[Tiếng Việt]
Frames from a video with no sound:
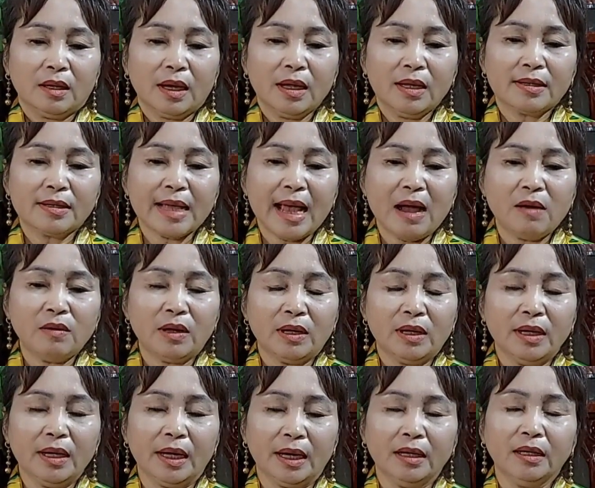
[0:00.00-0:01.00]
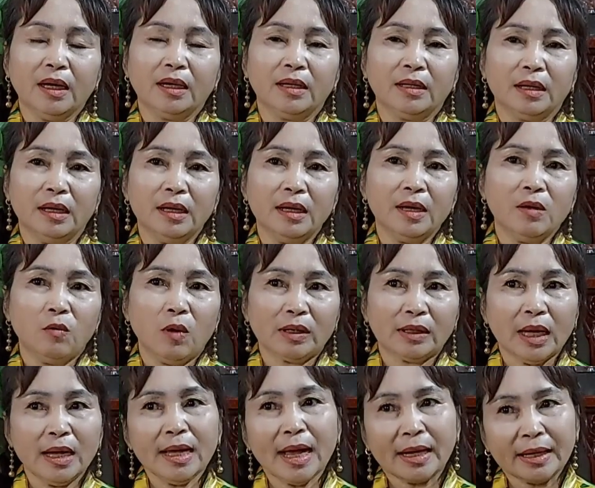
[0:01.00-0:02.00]
cái sao lại nó hiện hình, nó đi qua
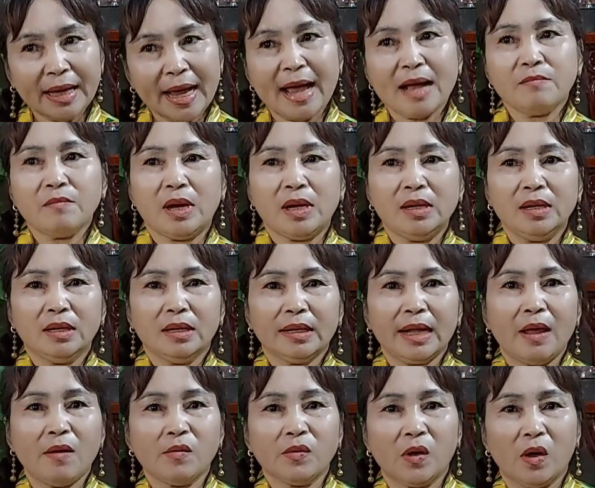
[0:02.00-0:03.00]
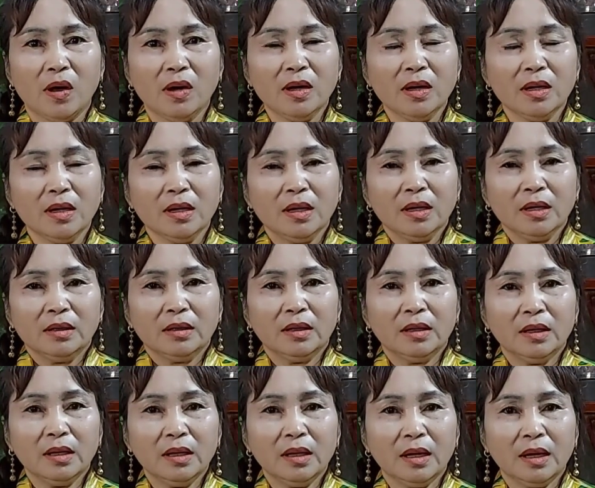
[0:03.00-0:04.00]
tới An Giang bển theo nhỏ đó. Nó
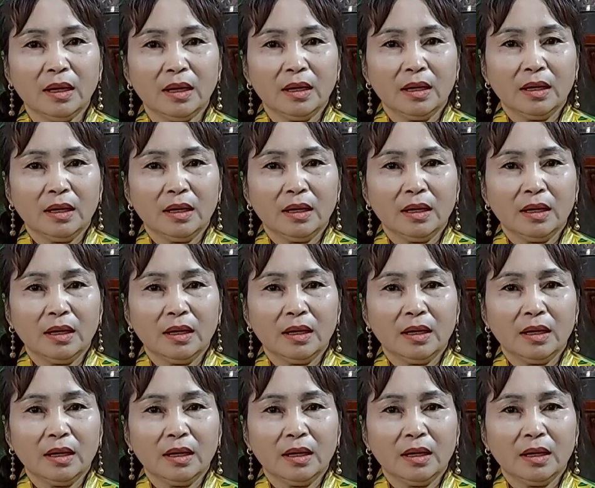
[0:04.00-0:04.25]
nói